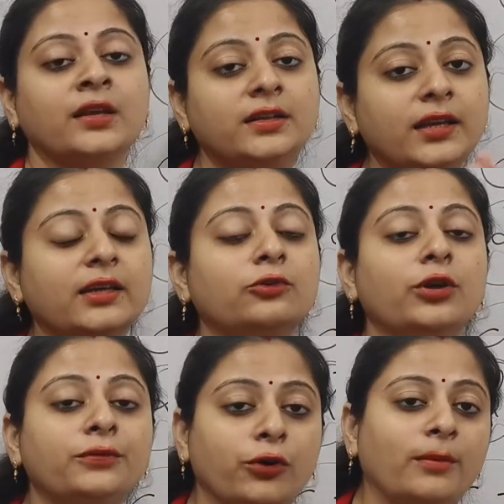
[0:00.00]
देखिए
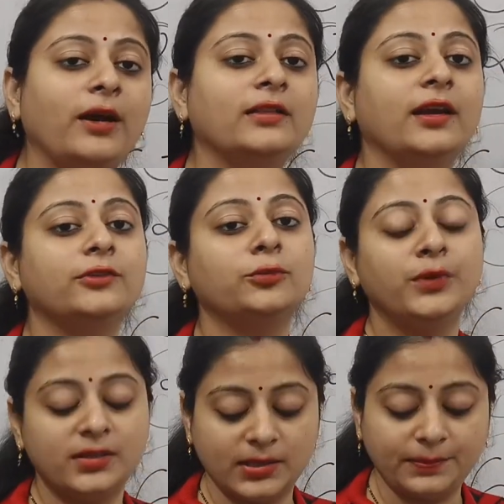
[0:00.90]
कोई फॉर्म आता है तो
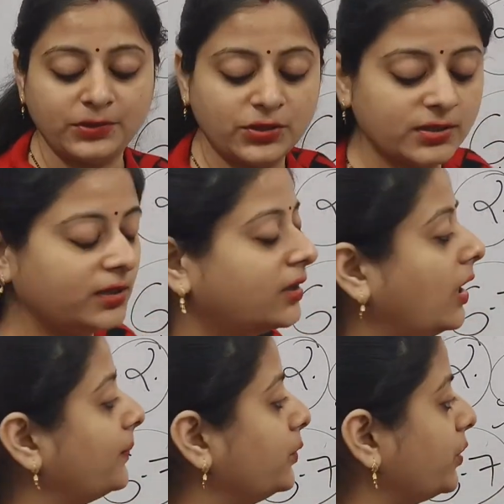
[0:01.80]
20 से 25 दिन का
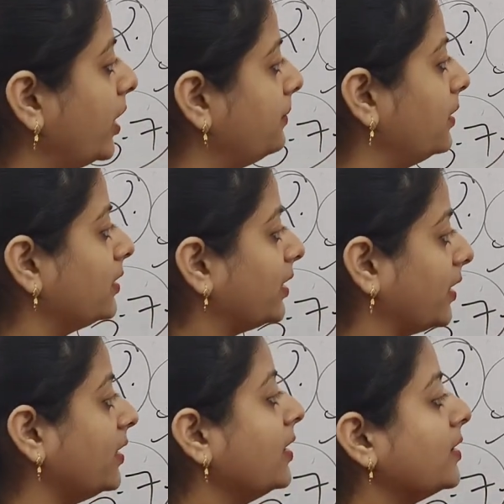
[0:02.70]
आपको टाइम मिलता
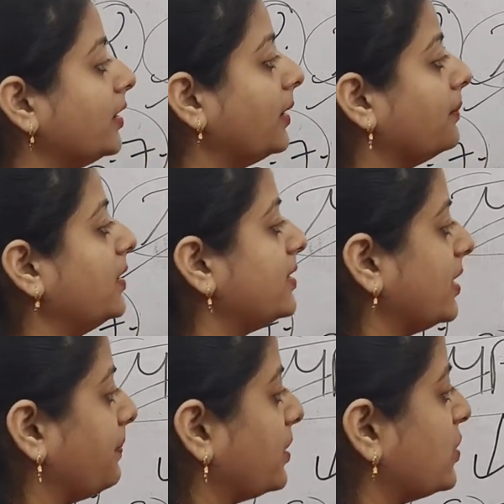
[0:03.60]
है ठीक है 20 से
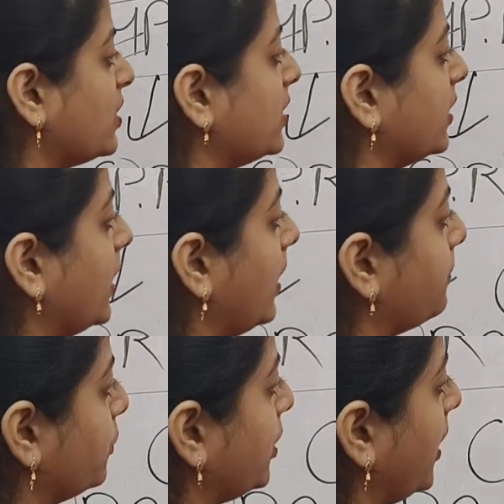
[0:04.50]
25 दिन का
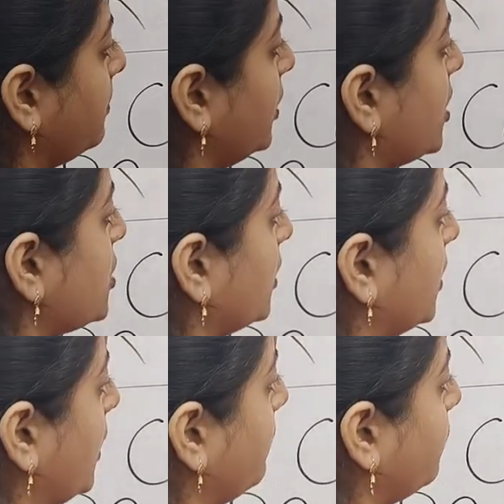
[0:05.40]
आपको टाइम दिया जाता
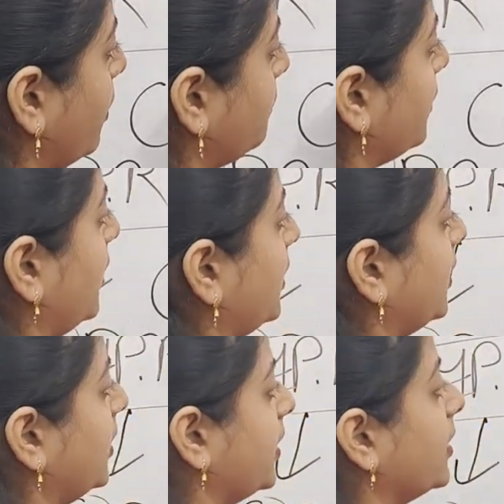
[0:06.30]
है फॉर्म फिलिंग के
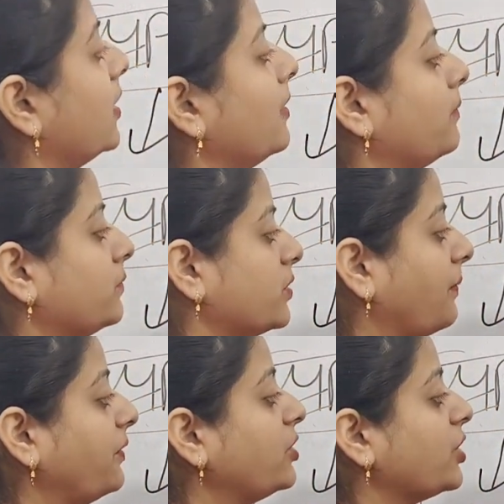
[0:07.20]
लिए
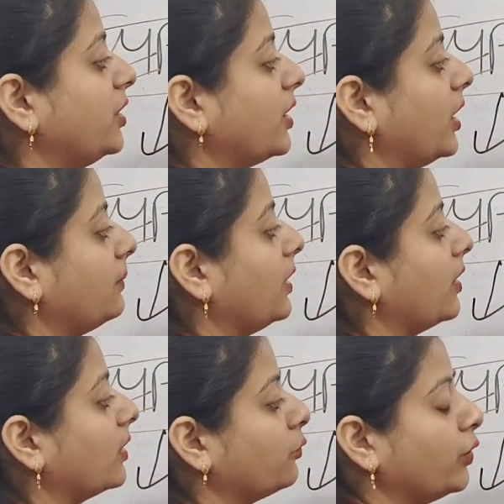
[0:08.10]
सफिशियंट टाइम है
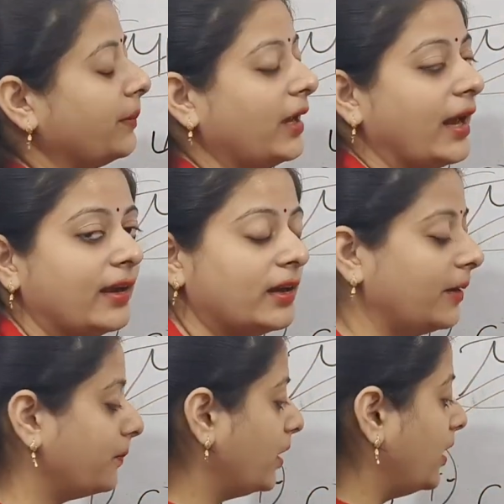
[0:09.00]
अगर कोई भी एरर
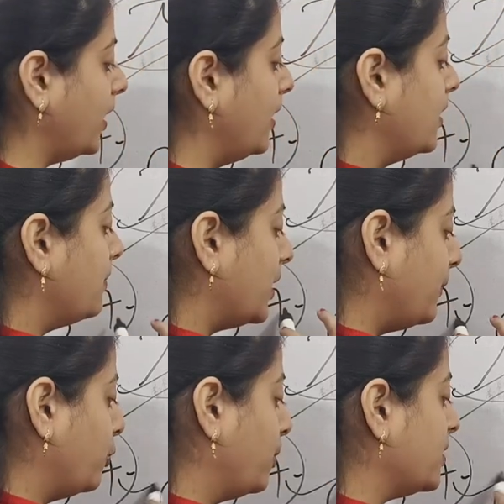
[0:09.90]
आपका है
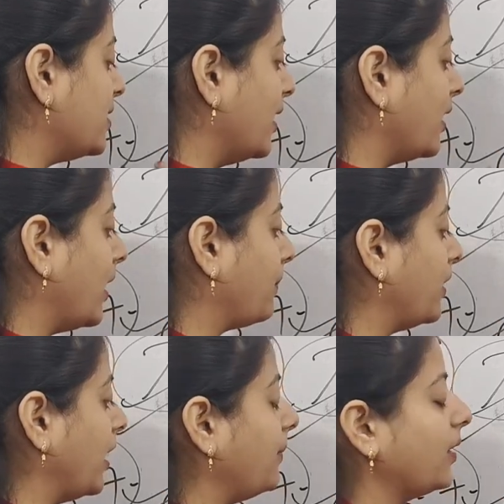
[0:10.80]
मतलब ओबीसी अगर आपका
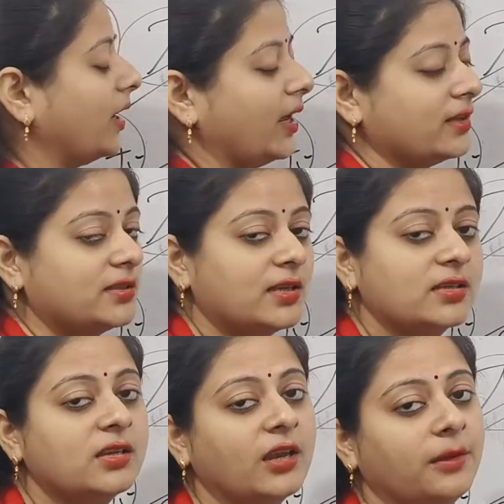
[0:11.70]
नहीं बनाया एस
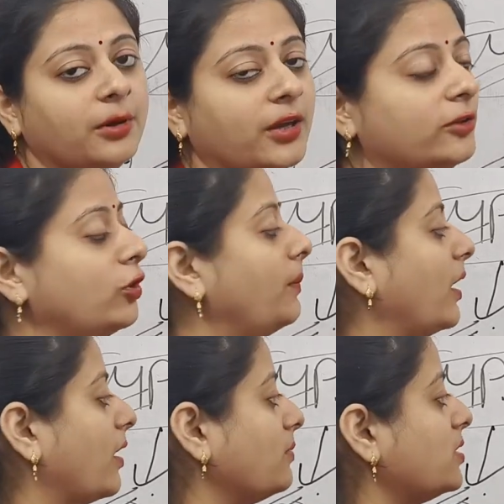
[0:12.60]
सी नहीं बनाया तो आप
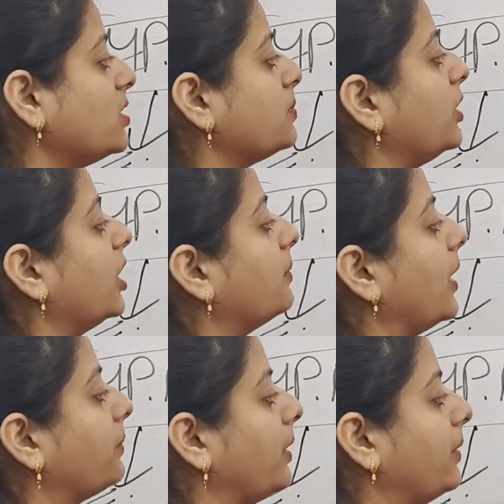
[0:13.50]
आराम से इस पीरियड में
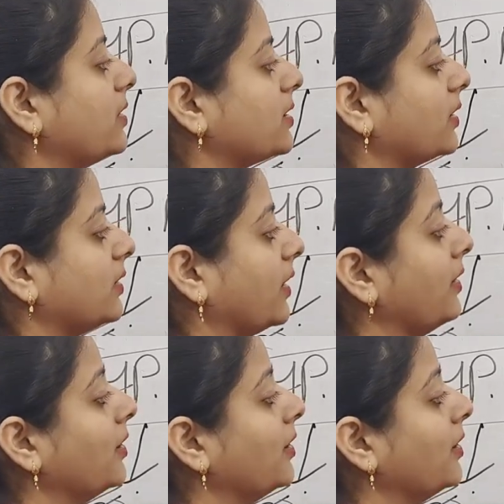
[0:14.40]
आपका बन सकता है